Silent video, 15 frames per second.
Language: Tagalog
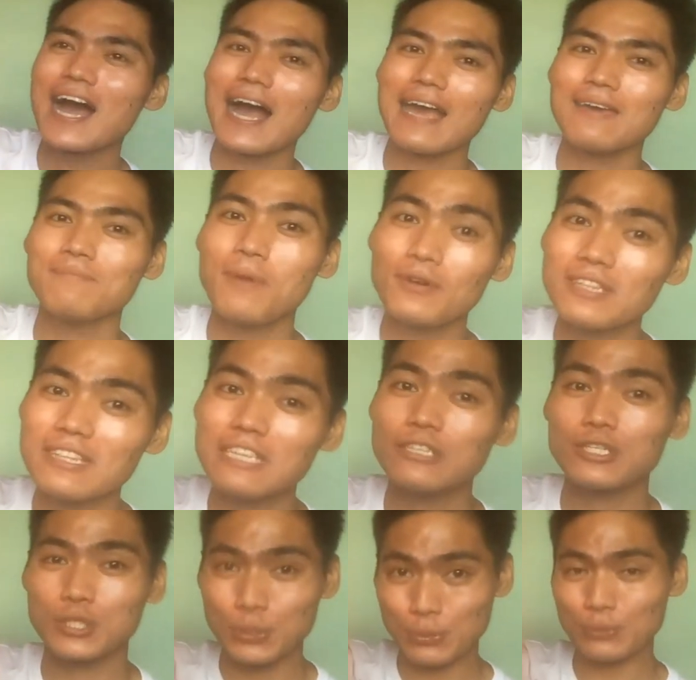I bought these
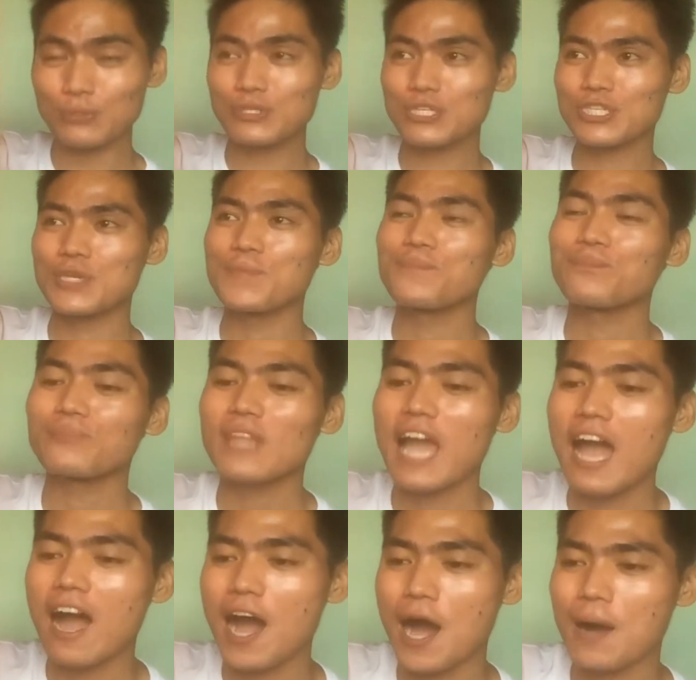shoes
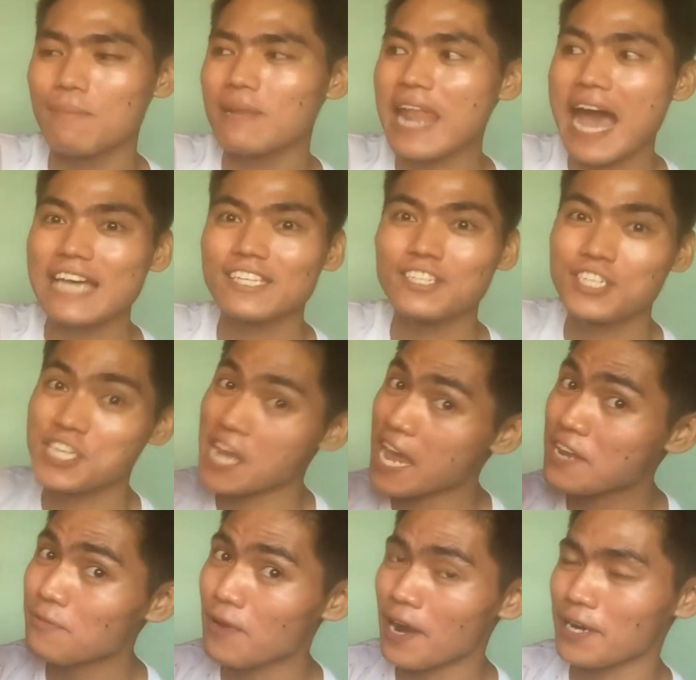um, last
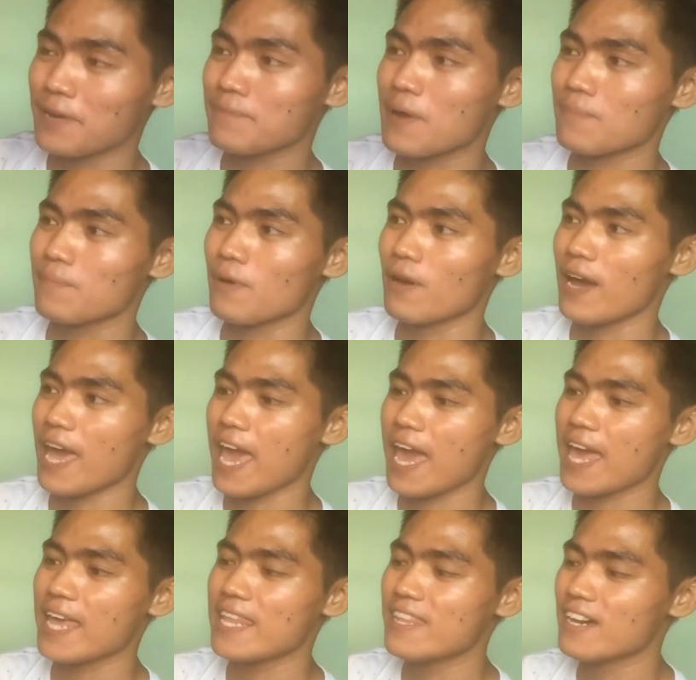January pa po.
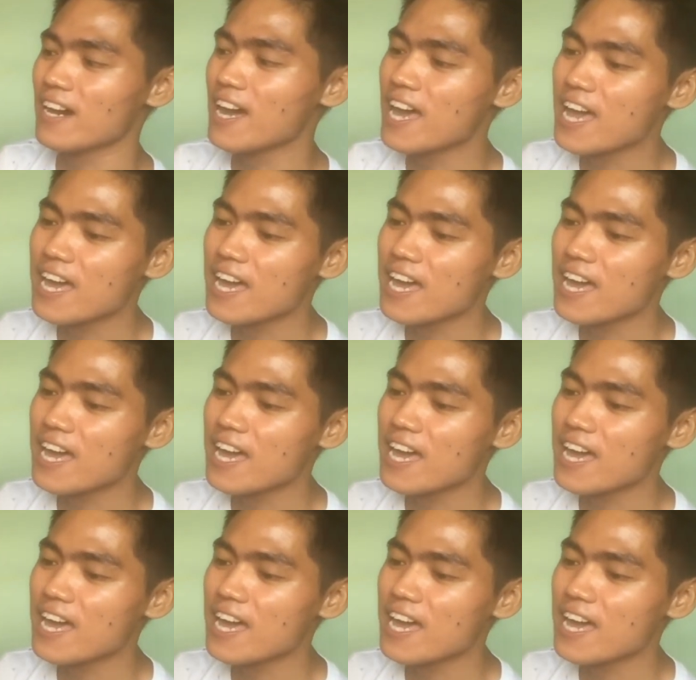And, uh,